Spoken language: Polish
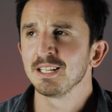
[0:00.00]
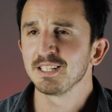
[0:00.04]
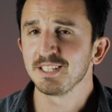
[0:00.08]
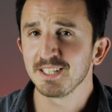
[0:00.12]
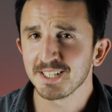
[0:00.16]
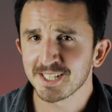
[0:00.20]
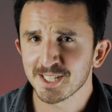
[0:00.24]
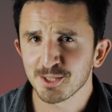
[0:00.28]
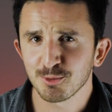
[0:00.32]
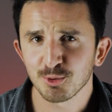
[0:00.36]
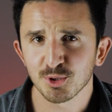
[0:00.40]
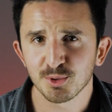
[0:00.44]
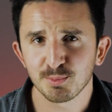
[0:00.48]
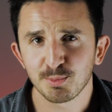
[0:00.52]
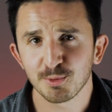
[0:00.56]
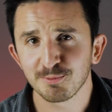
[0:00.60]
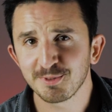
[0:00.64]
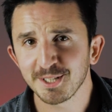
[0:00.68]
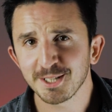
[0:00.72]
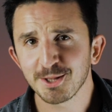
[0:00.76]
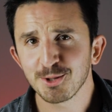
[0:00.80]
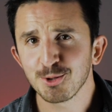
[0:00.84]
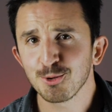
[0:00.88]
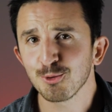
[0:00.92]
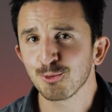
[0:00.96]
nie są
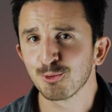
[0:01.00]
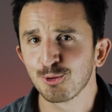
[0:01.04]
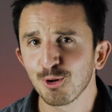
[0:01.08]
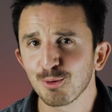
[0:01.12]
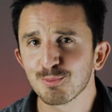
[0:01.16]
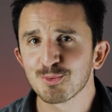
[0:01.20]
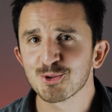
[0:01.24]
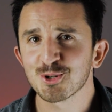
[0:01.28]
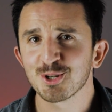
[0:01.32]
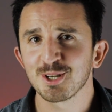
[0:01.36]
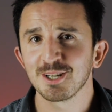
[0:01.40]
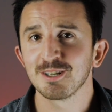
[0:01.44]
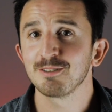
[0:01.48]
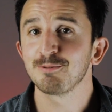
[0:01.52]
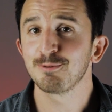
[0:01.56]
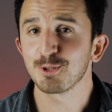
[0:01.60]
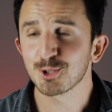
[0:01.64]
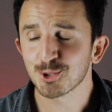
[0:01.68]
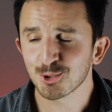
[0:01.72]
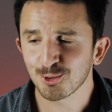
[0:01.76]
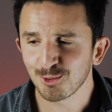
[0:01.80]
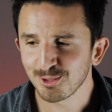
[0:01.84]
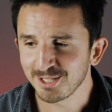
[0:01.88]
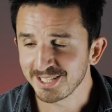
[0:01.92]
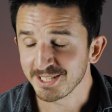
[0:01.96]
odpowiednio dobrze
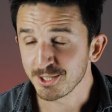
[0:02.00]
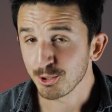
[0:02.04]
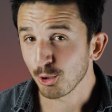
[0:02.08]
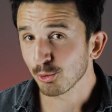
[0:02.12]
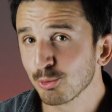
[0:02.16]
wyszkoleni.